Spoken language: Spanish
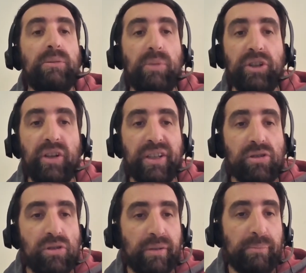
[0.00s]
Bueno,
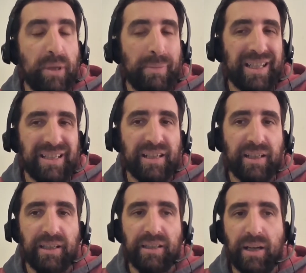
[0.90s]
eso me parece
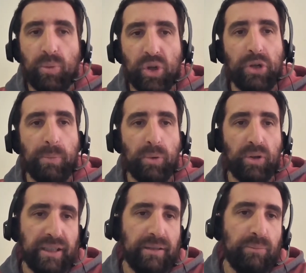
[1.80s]
que está bueno
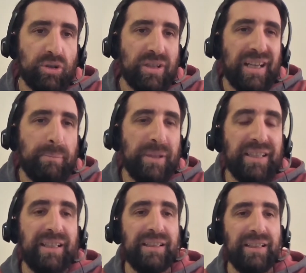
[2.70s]
porque vos en la
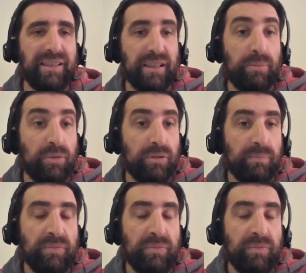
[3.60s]
pista de atletismo,